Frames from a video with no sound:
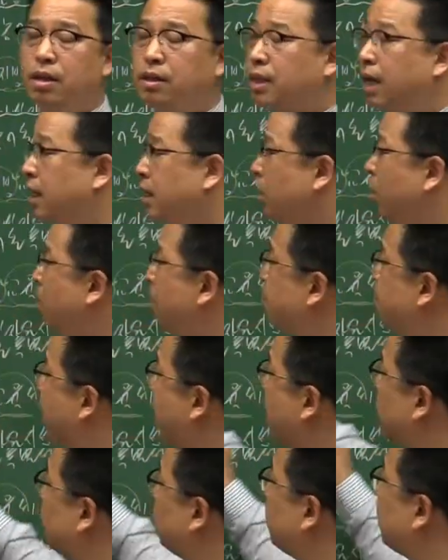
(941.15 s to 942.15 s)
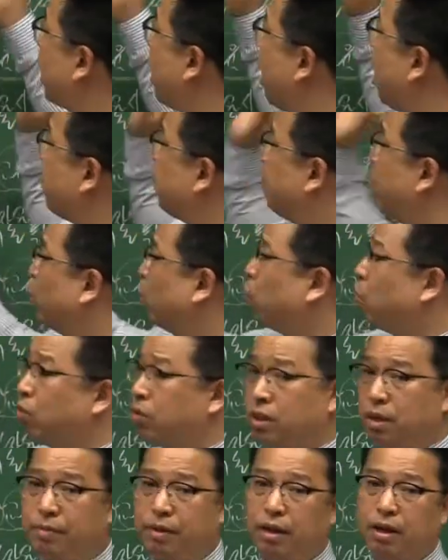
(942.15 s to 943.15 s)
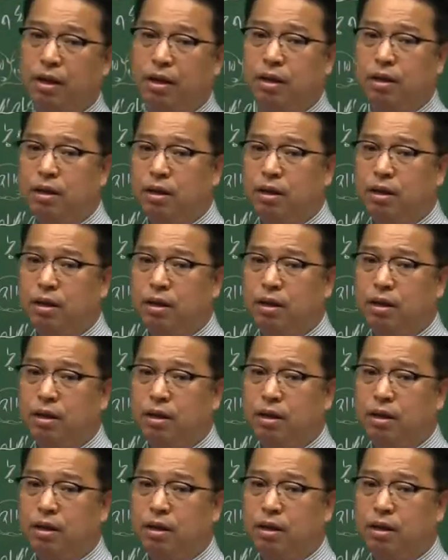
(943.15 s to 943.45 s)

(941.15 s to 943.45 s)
자 이것 빼곤 다 보통세입니다.